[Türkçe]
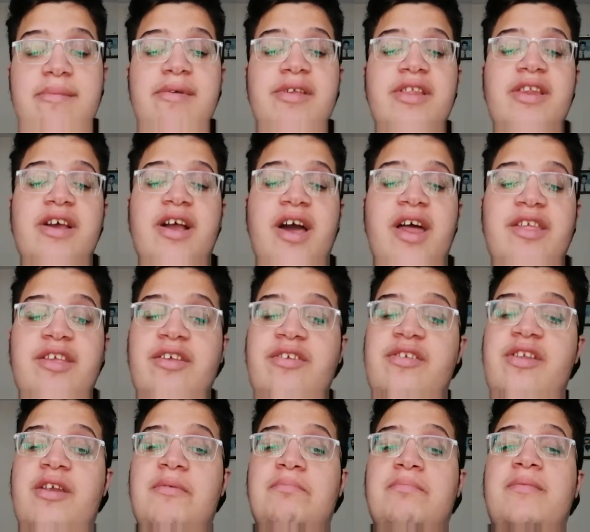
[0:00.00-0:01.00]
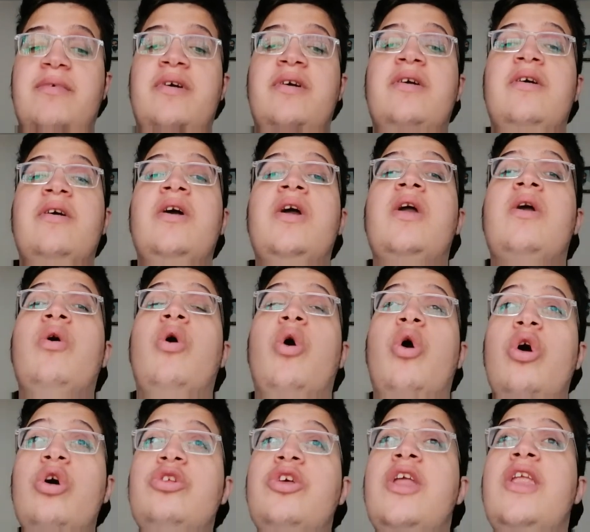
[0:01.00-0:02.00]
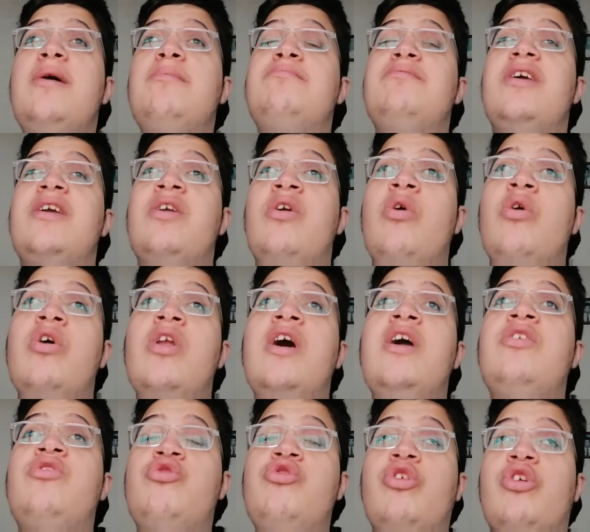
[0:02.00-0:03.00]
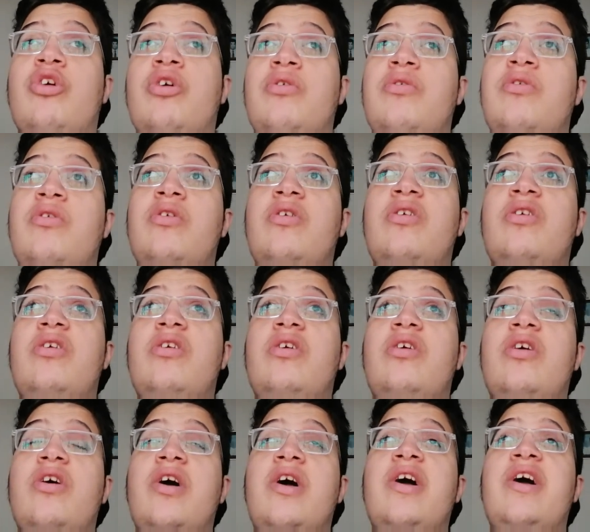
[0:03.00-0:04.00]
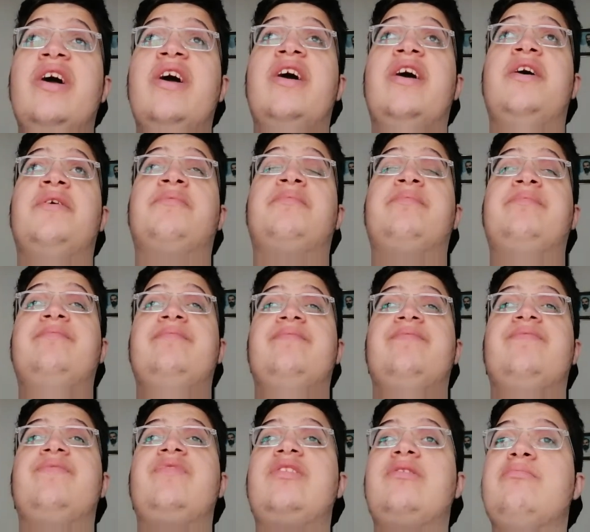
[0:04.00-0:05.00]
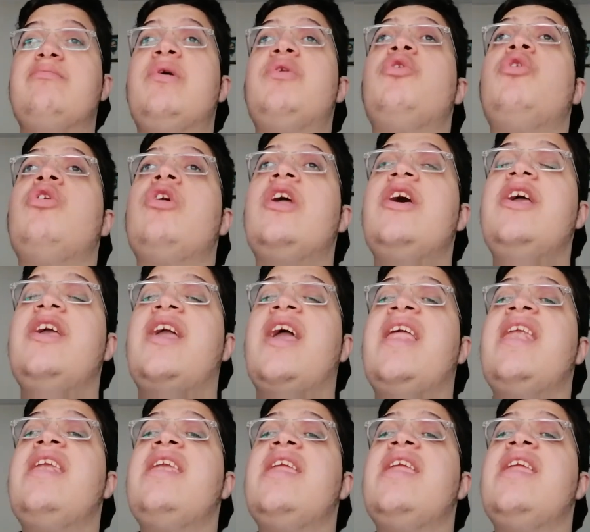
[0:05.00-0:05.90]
kıymetli kardeşlerim, o dönemdeki olay şu. Ee, ben o olayı